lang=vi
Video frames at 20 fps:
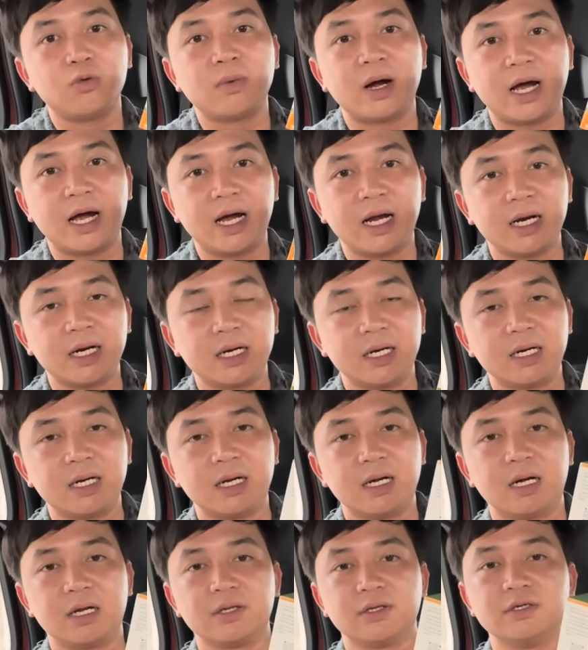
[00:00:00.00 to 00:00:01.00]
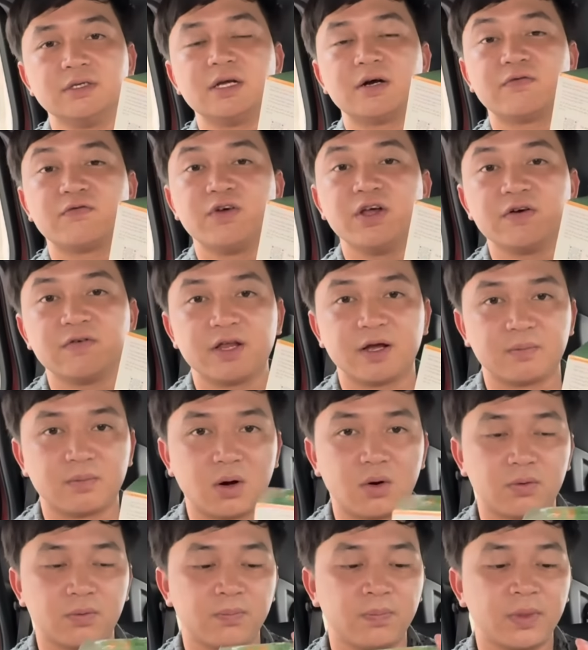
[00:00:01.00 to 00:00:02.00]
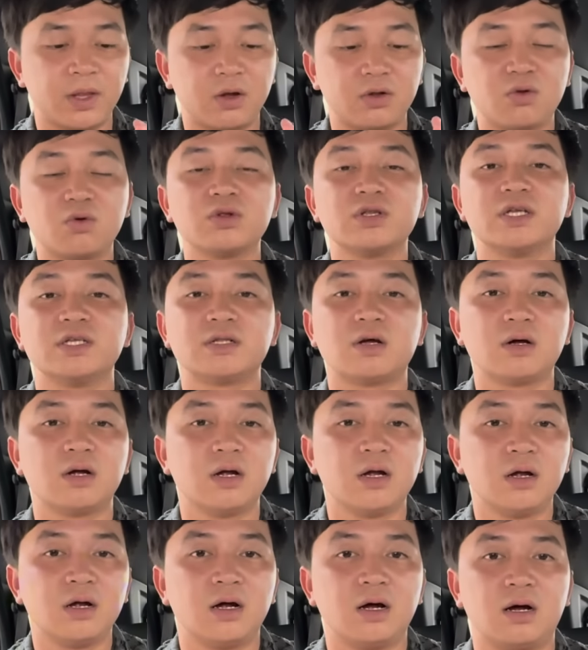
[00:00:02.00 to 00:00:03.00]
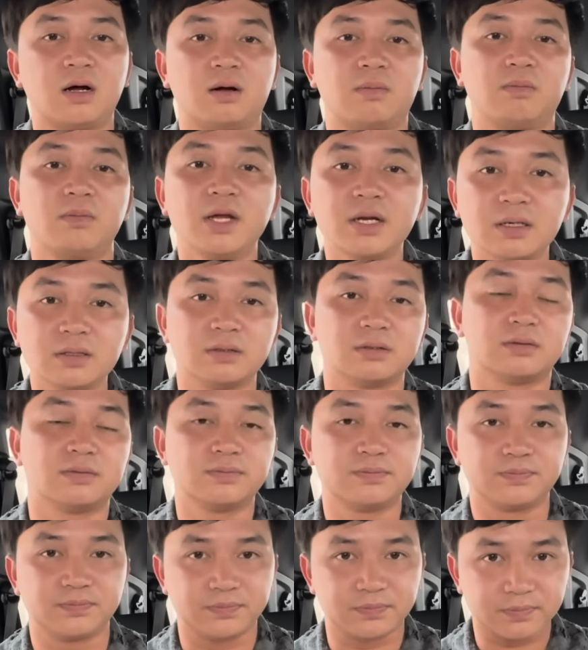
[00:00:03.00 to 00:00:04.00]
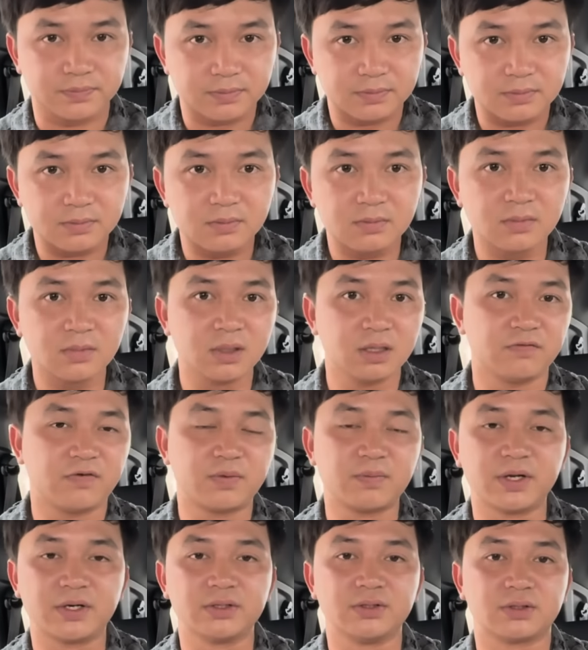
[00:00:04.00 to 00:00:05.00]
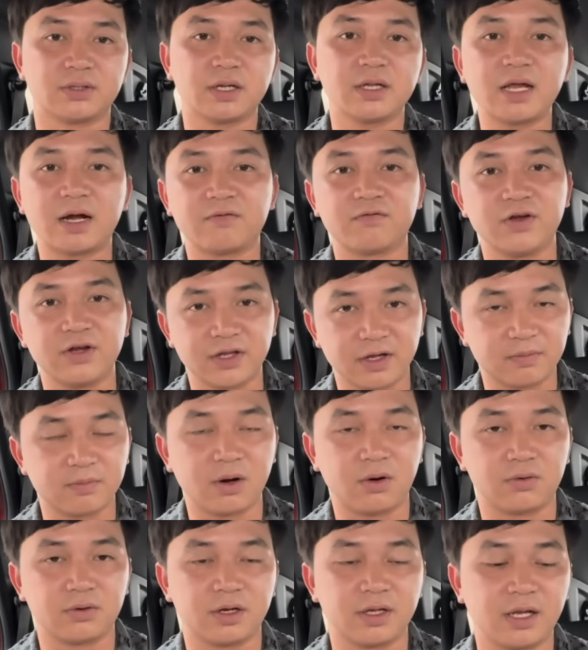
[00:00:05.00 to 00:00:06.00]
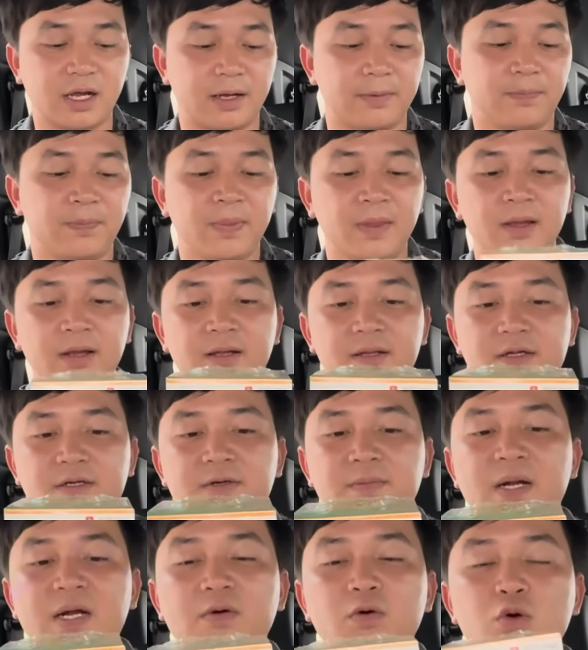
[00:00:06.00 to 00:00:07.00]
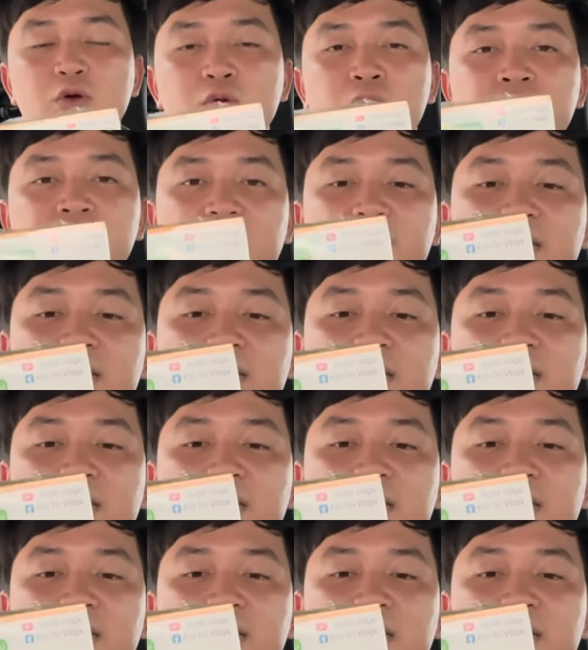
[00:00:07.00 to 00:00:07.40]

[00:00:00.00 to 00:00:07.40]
mã à, giữa dạng viên và dạng bột để chú anh chị à, biết được phân biệt được cái dạng viên dạng bột cả nha thì trước mắt của chú anh chị